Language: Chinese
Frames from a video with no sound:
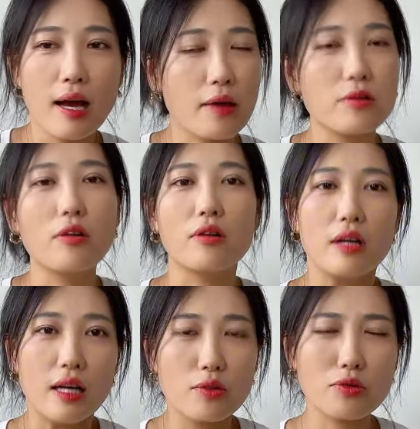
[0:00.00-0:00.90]
I don't know，
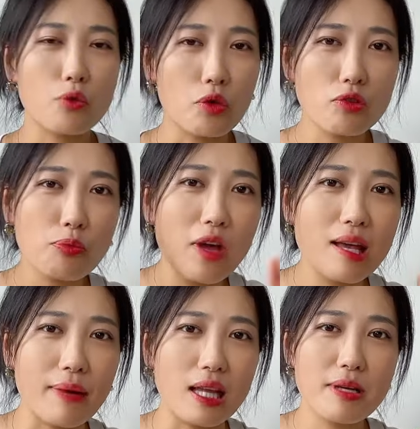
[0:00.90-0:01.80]
就是我就不愿
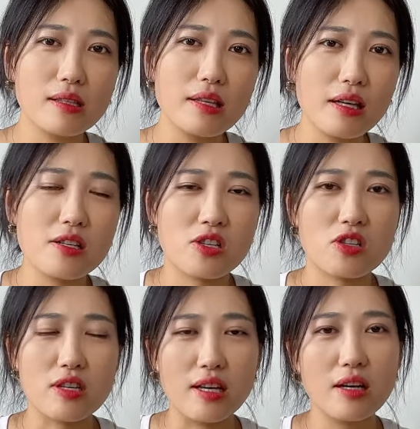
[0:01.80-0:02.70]
意把它变成一个
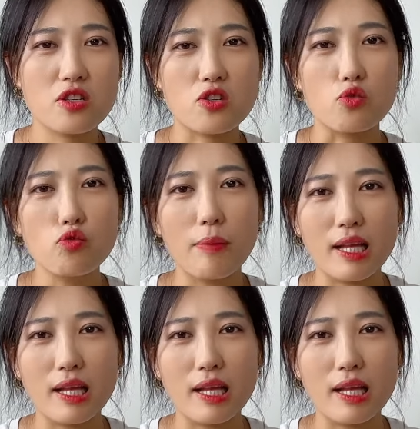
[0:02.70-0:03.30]
实一个实物，